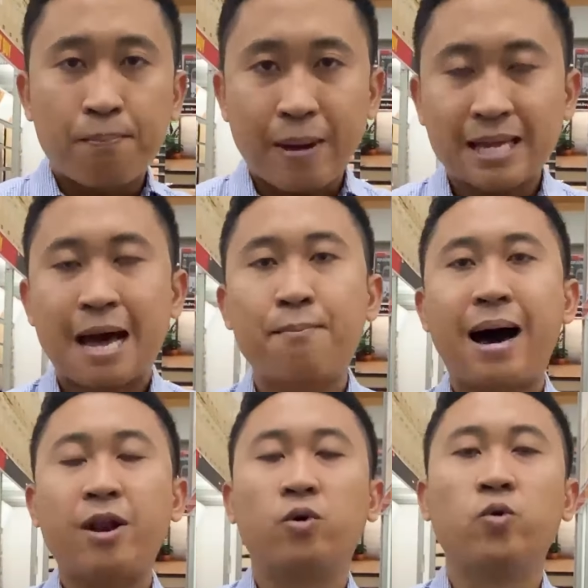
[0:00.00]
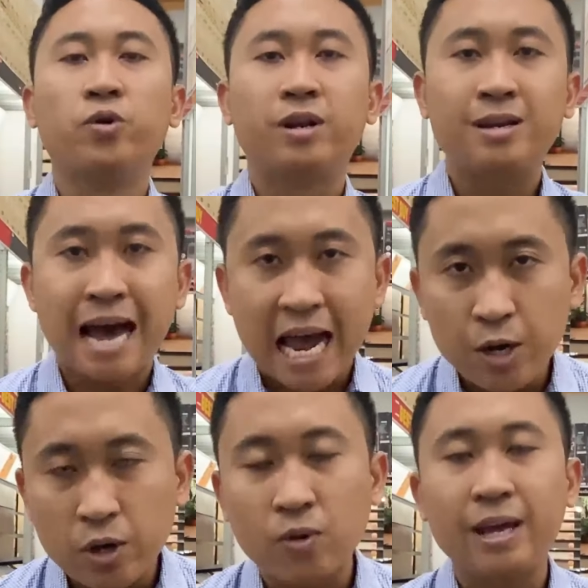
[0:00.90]
ไปทำบ้านของคุณได้
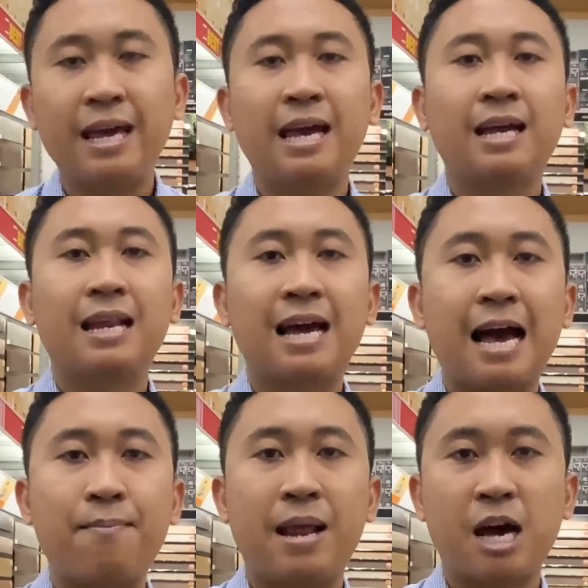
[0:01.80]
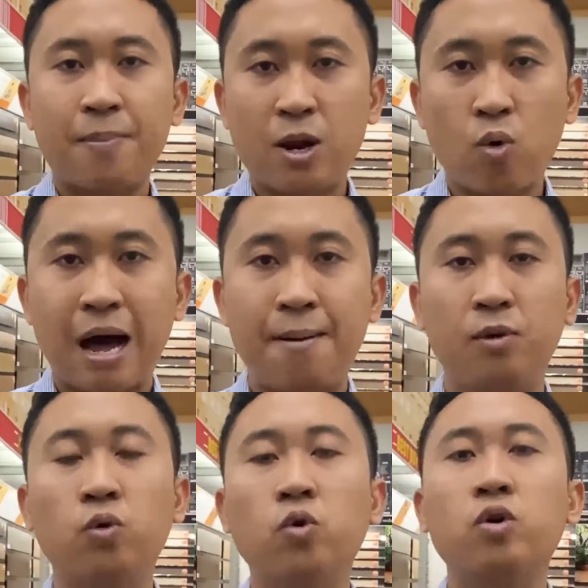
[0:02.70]
ด้วยตัวเองนะครับ และก็เป็นความ
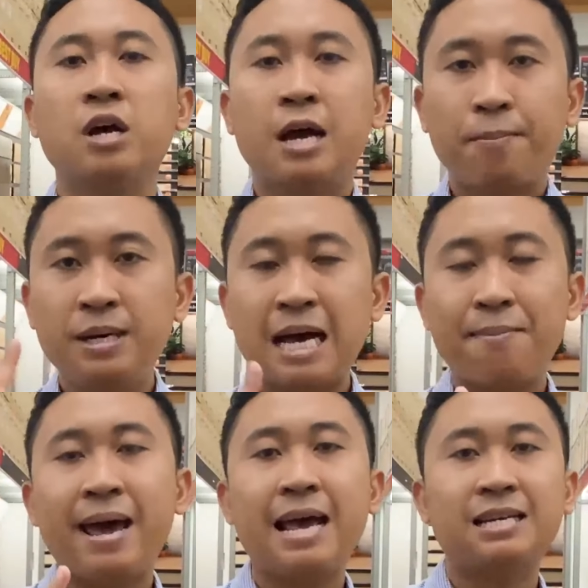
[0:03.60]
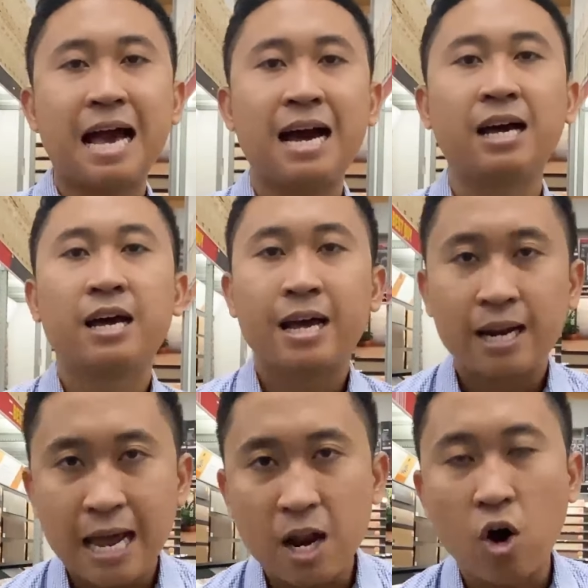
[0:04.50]
รู้เพื่อไม่ให้ช่าง
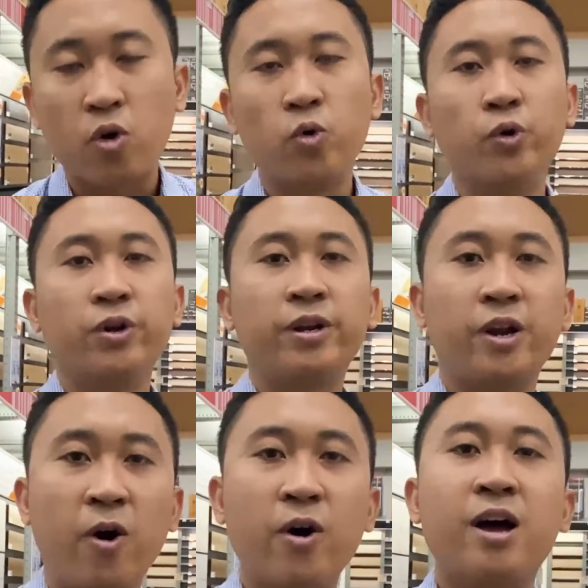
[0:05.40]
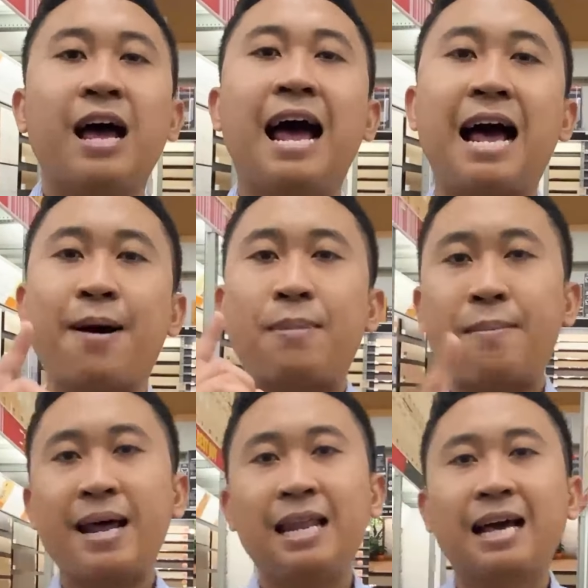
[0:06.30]
ได้หลอกคุณเนาะอ่ะประ
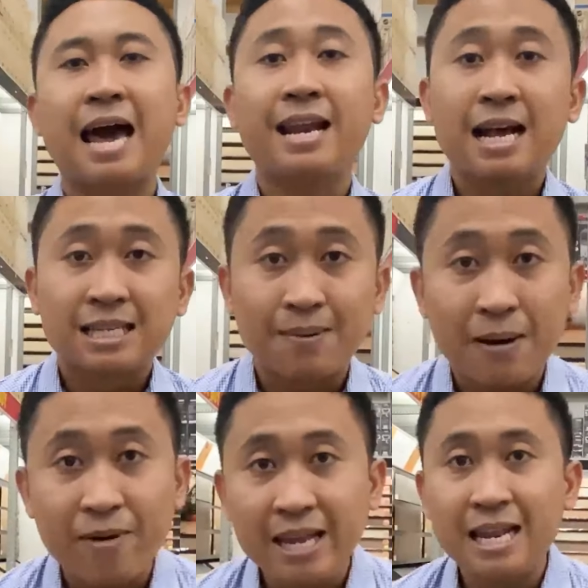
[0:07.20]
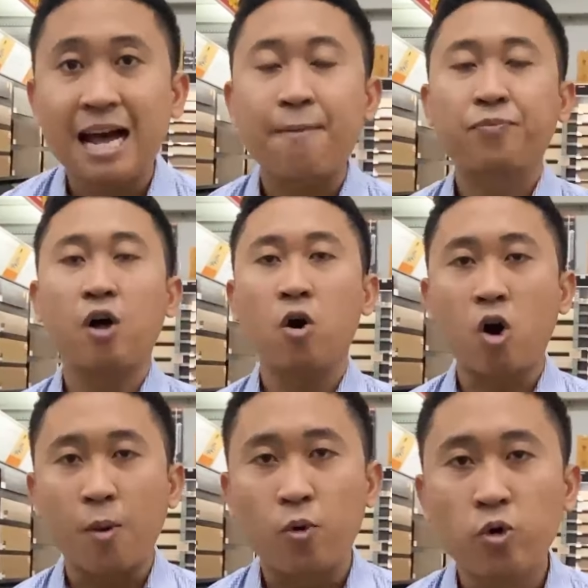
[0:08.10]
มาณนี้แล้วกัน สำหรับวันนี้นะครับต้องข
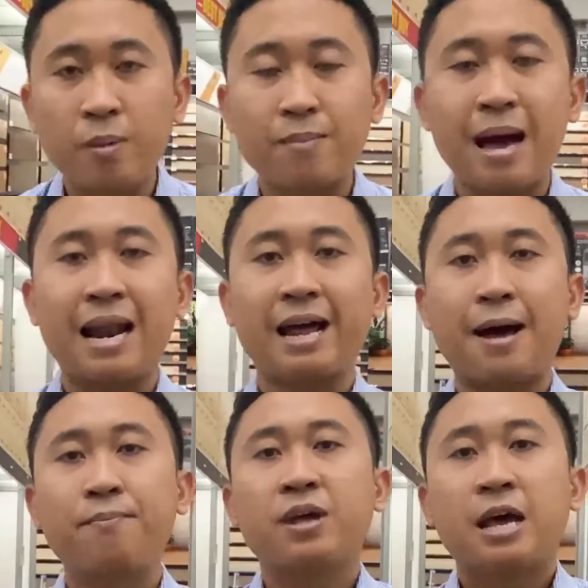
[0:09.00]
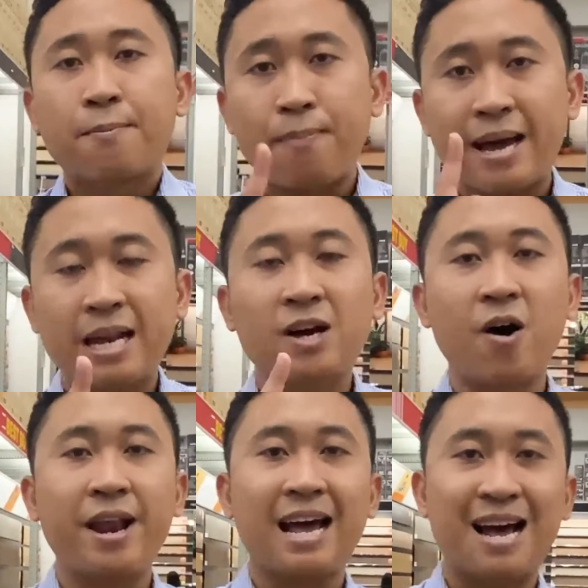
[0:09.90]
อบคุณมากๆนะครับไปกันก่อ
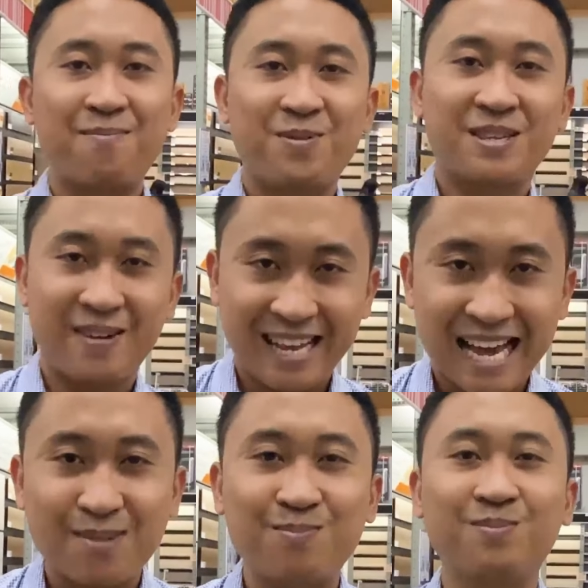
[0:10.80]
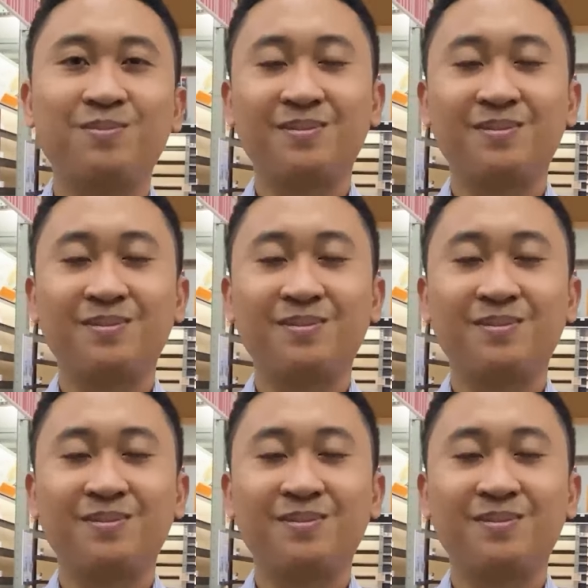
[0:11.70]
นนะครับ สวัสดีครับ